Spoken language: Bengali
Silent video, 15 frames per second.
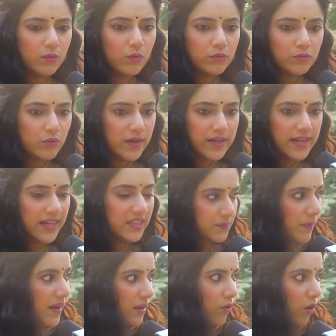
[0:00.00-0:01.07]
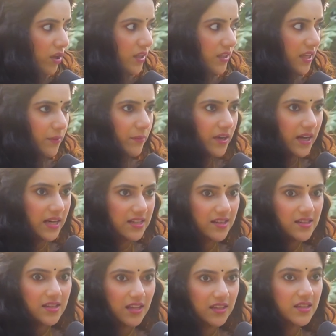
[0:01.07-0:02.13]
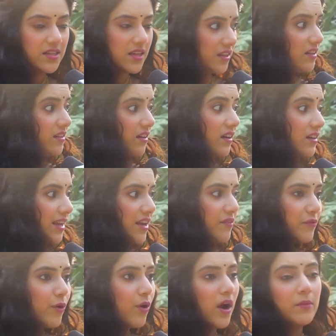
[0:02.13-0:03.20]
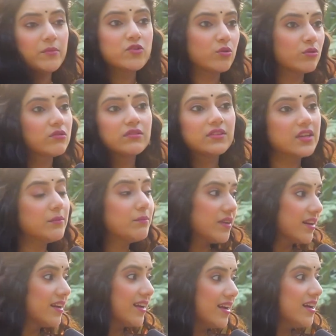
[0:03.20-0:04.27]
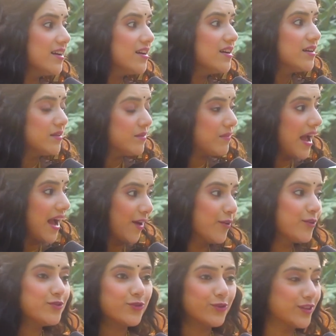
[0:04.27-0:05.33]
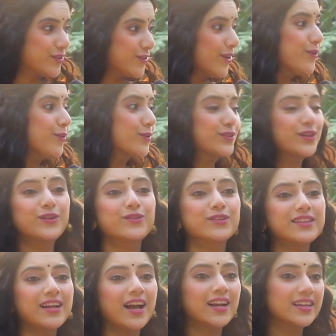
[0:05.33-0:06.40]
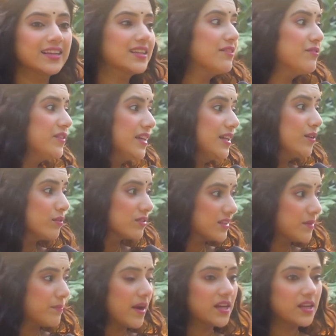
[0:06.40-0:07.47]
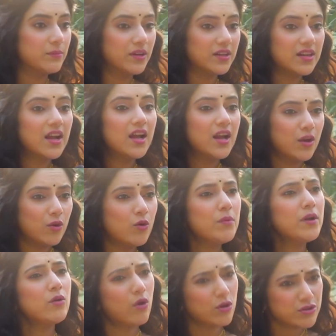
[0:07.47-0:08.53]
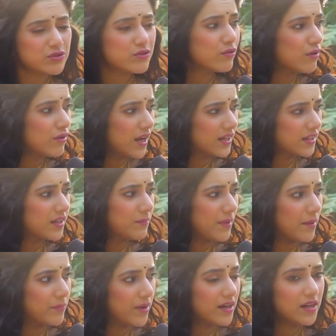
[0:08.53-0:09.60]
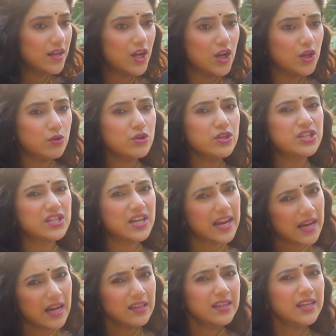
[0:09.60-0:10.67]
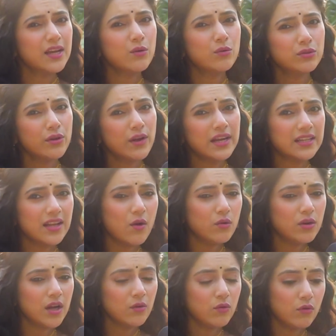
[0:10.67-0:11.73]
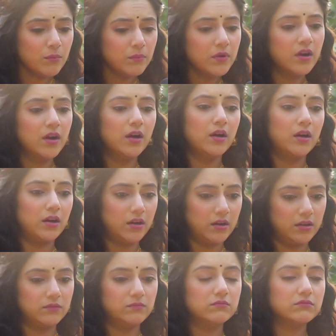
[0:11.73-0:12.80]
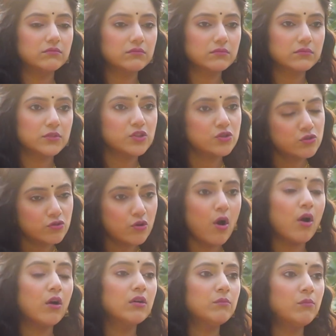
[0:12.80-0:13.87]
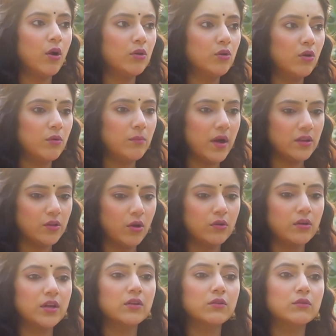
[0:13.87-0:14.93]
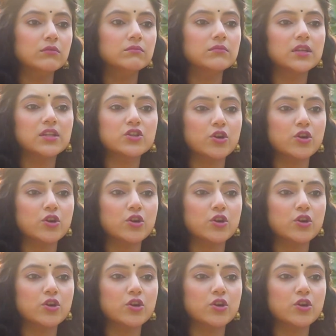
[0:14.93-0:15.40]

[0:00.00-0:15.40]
ও তো এটা এক্সপেক্ট করেনি এবার এটা যাদের সাথে রিয়েল লাইফেও হয় আমি সত্যি মানে এখন চরিত্রটা করতে করতে খানিকটা ফিল করতে পারি বাট খুবই কষ্টকর একটা ব্যাপার তো সেখান থেকে কোথাও একটা ও না খুব স্ট্রং বলো বা ধরো এরকম মানে